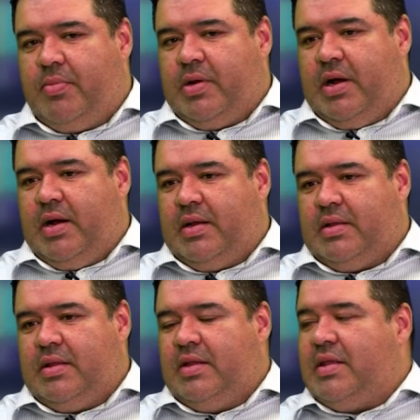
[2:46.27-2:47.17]

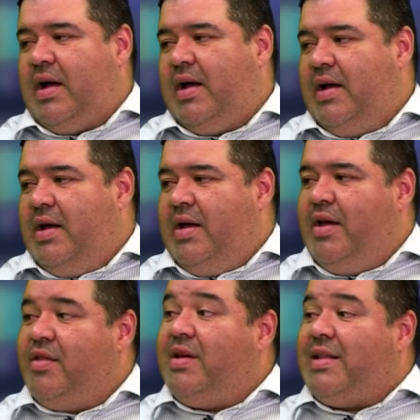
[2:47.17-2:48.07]
para tentar
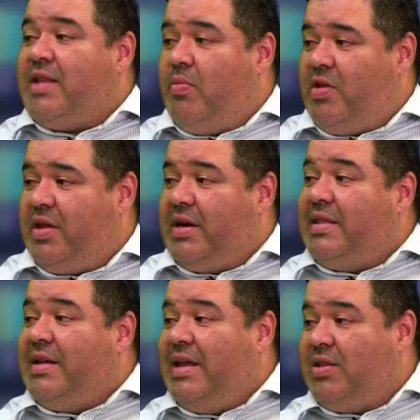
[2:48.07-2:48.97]
resgatar uma
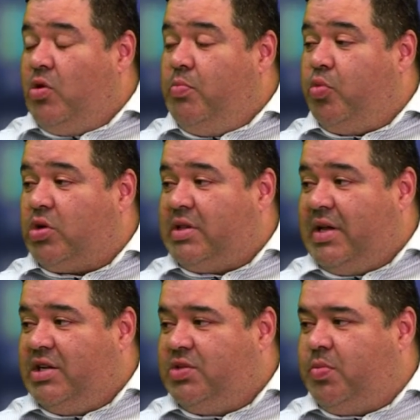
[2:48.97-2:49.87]
secretaria tão
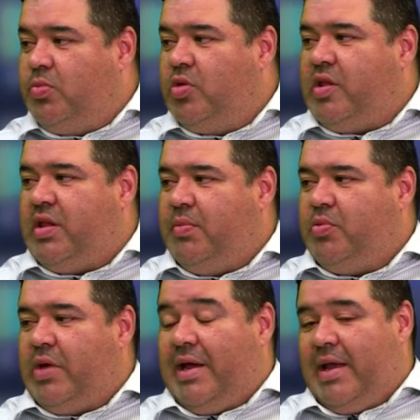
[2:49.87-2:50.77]
importante para o município, né?